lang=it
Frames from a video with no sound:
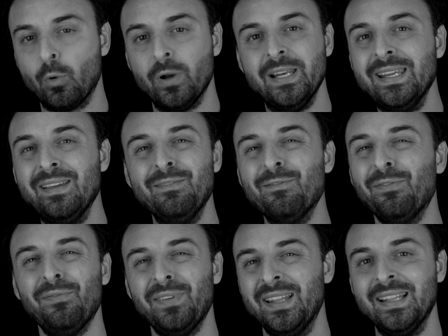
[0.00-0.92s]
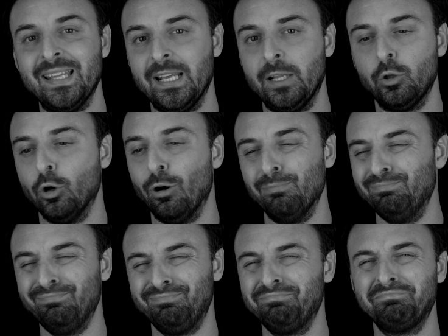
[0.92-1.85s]

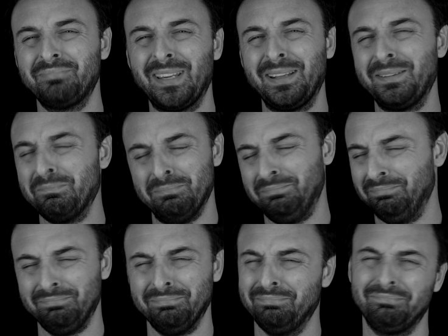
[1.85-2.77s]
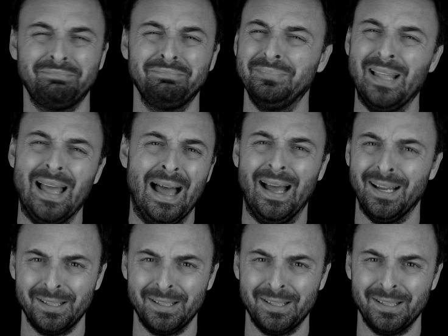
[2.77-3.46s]
quell'infinito... Ah.